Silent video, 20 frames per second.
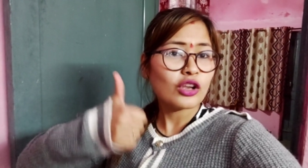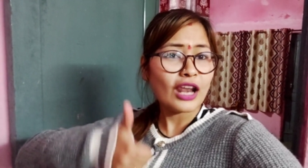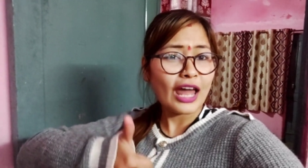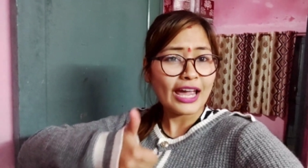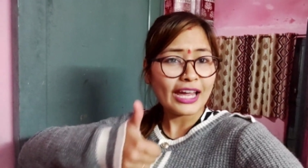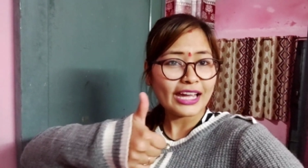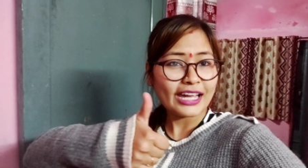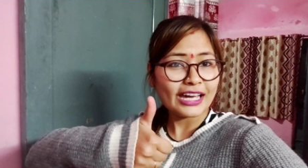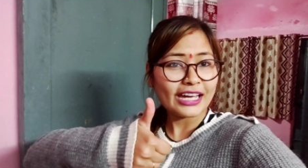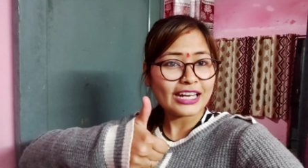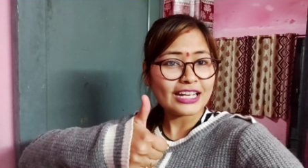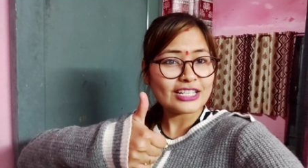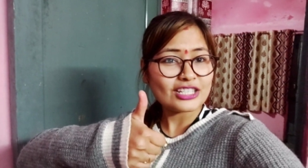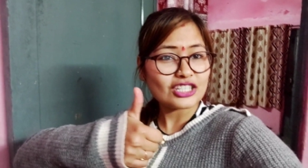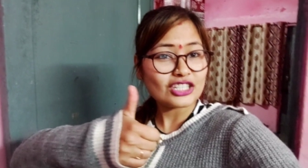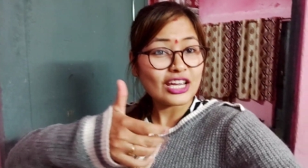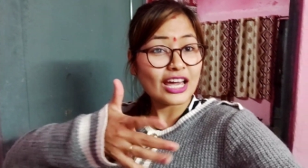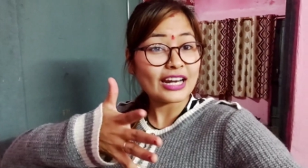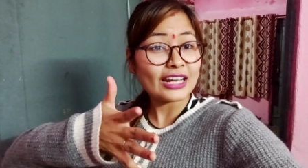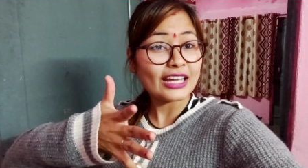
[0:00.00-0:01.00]
तो लाइक करें
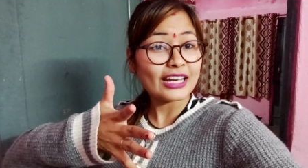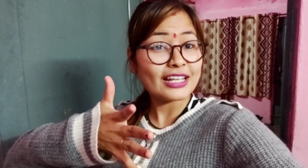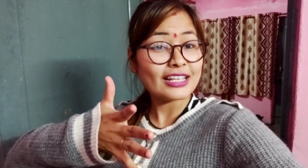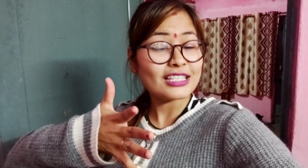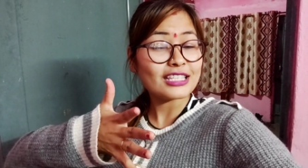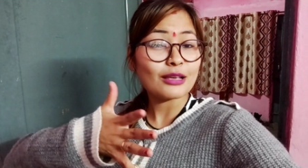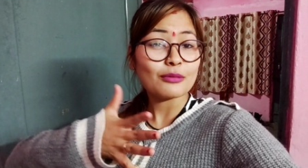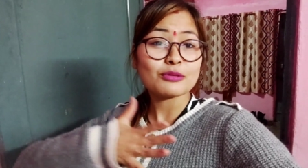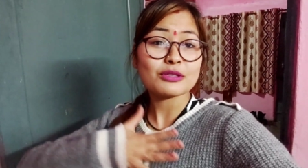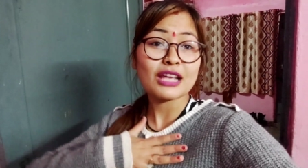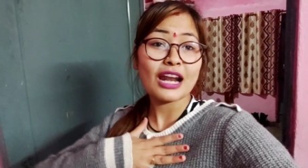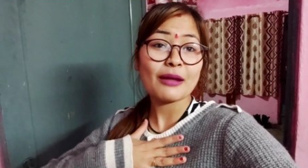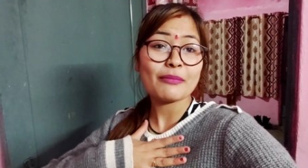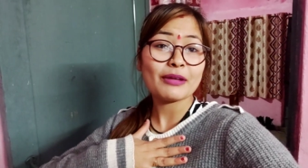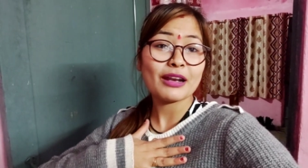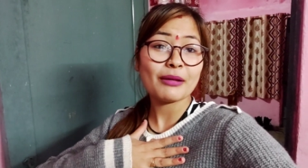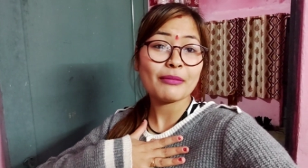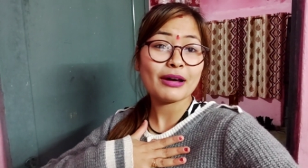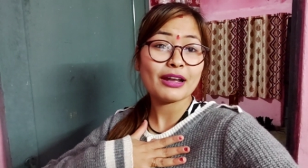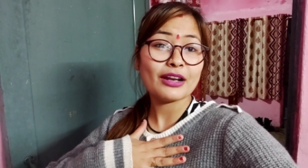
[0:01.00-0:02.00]
शेयर करें सब्सक्राइब
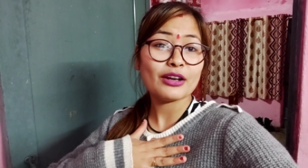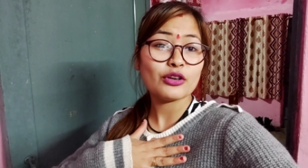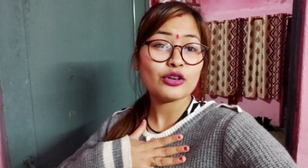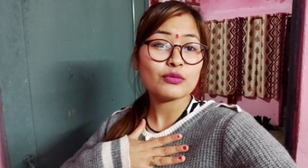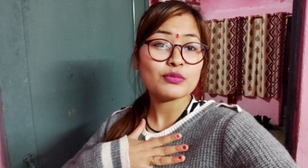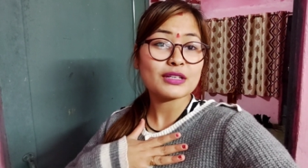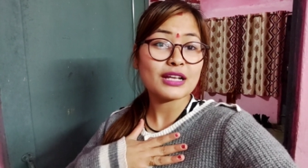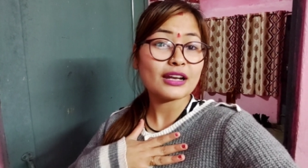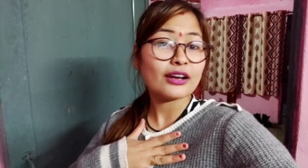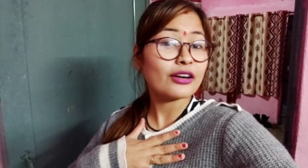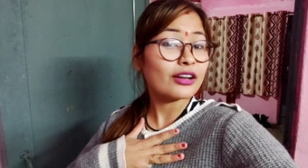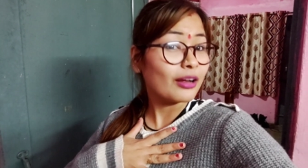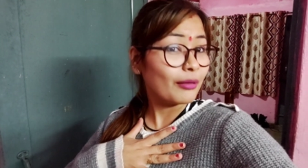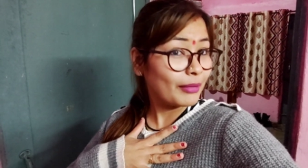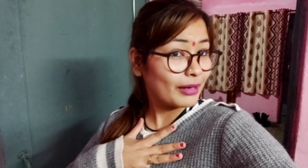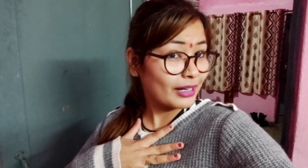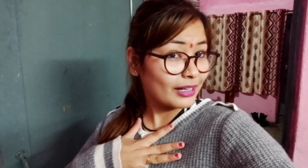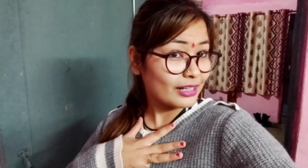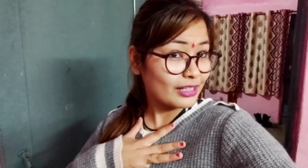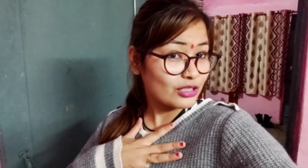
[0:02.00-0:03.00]
करें हमारा यूट्यूब चैनल और
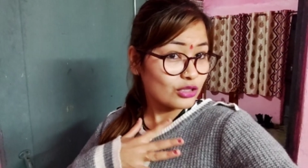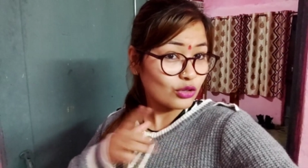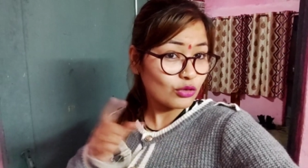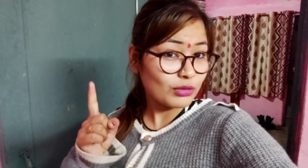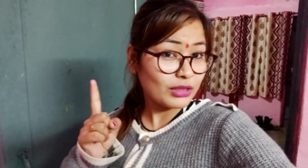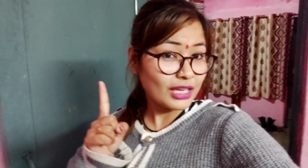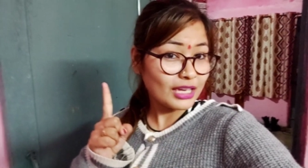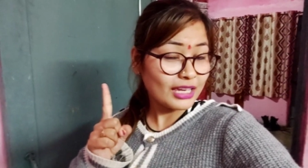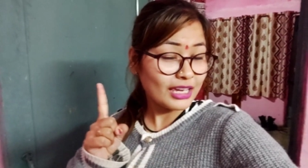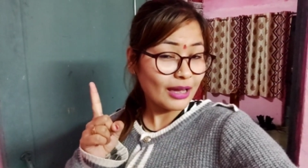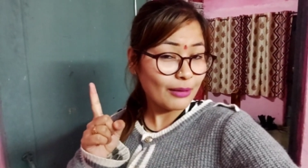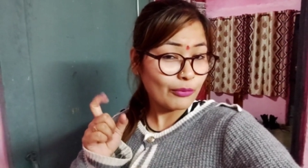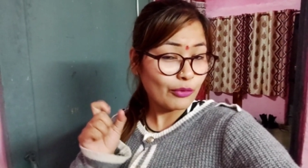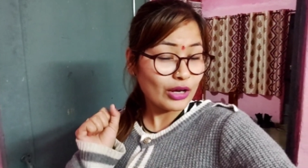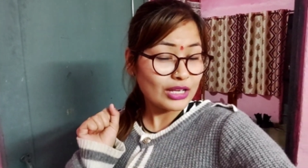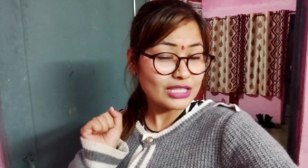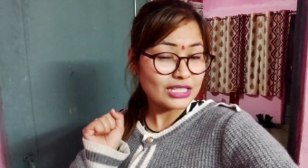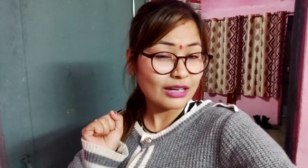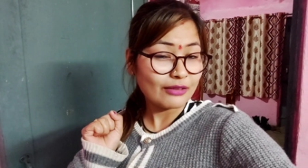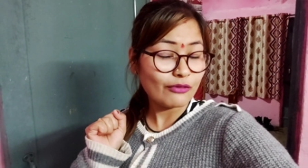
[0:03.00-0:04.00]
कमेंट करके जरूर बताइए कि
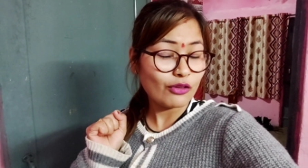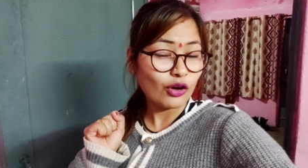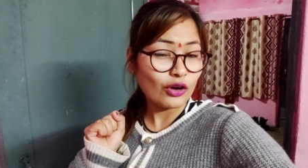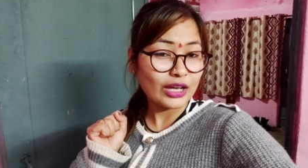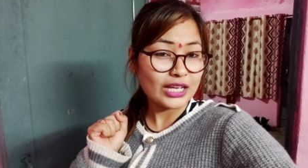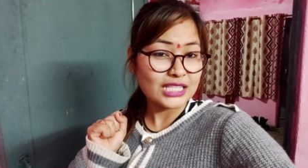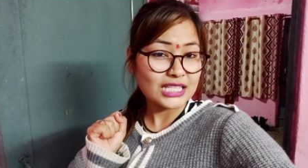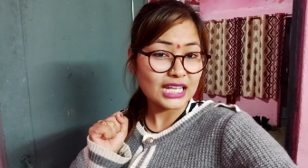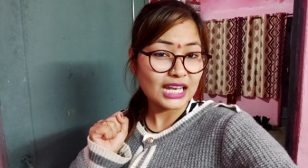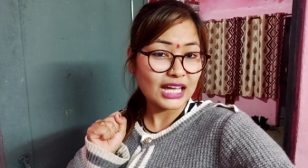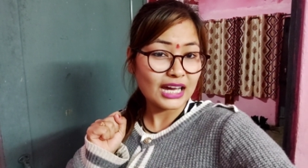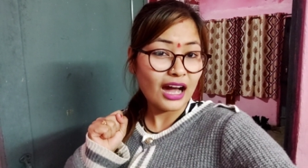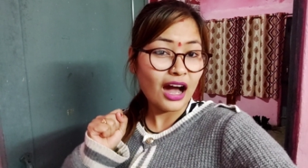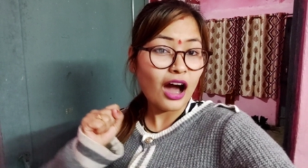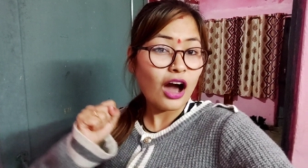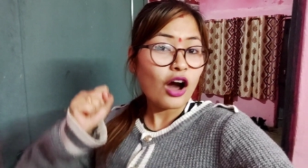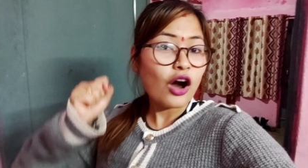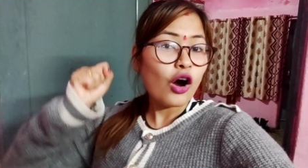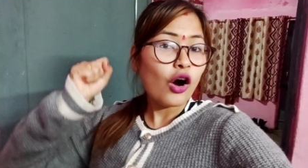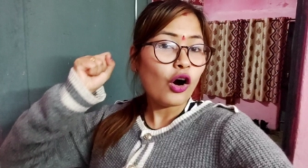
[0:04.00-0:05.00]
आपको आज का ब्लॉग कैसा लगा